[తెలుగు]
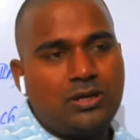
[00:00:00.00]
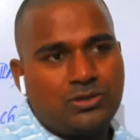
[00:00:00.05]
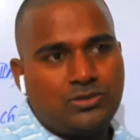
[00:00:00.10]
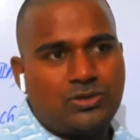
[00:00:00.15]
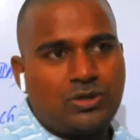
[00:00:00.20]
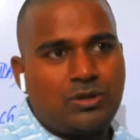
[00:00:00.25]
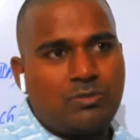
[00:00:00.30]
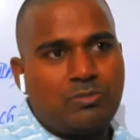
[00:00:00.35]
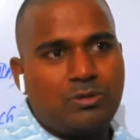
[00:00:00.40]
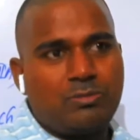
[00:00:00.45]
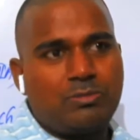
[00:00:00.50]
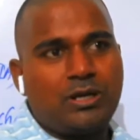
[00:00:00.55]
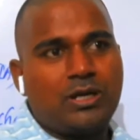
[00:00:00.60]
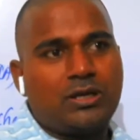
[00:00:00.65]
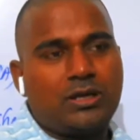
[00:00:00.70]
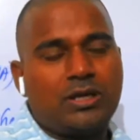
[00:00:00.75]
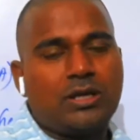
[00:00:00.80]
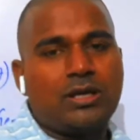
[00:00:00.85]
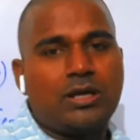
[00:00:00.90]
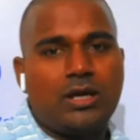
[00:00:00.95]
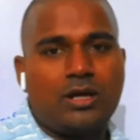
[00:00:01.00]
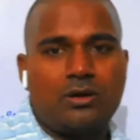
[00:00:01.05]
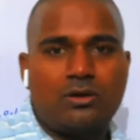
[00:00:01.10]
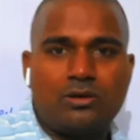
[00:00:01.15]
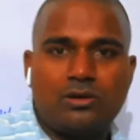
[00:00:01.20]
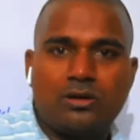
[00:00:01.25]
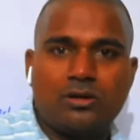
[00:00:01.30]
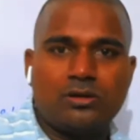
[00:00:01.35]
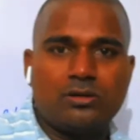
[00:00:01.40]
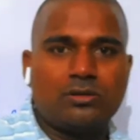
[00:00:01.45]
సో ఇప్పుడు మనకి ఇంకా
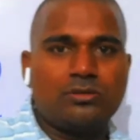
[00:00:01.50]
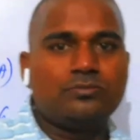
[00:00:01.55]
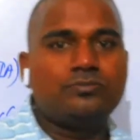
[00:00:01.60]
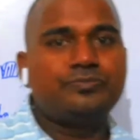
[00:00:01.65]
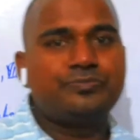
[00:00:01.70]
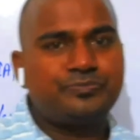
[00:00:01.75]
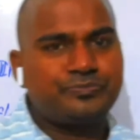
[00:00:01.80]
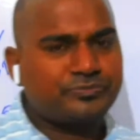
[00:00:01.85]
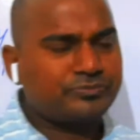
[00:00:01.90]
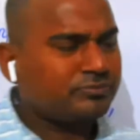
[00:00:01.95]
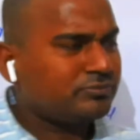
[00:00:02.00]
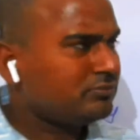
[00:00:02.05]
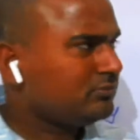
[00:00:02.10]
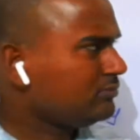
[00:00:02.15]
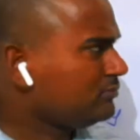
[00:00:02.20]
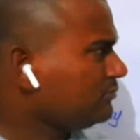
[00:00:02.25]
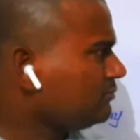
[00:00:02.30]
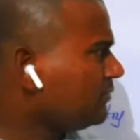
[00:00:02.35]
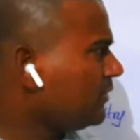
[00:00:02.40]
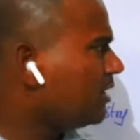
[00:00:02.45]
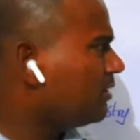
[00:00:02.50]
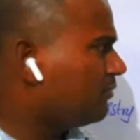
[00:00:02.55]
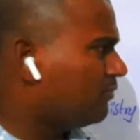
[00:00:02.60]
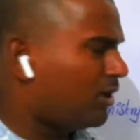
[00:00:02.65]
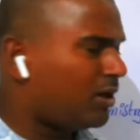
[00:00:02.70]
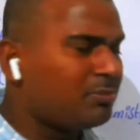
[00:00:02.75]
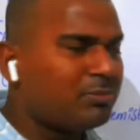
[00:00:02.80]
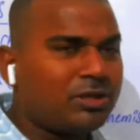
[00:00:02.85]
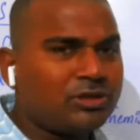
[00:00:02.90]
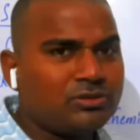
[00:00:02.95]
అరౌండ్
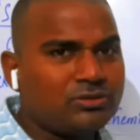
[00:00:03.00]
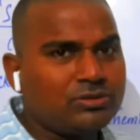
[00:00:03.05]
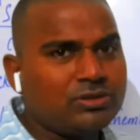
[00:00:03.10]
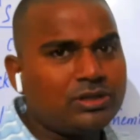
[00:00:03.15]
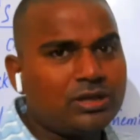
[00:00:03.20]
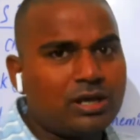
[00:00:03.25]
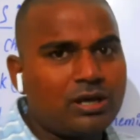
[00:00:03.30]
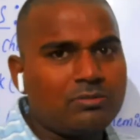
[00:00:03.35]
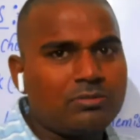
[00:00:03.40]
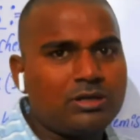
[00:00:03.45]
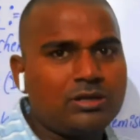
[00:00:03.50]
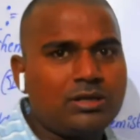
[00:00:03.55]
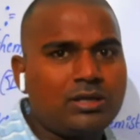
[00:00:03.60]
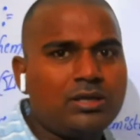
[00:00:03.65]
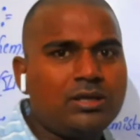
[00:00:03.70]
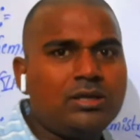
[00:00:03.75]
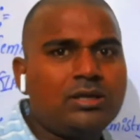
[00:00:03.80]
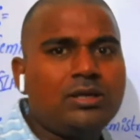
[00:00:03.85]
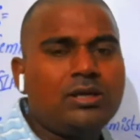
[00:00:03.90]
వన్ మంత్ ఉంది కాబట్టి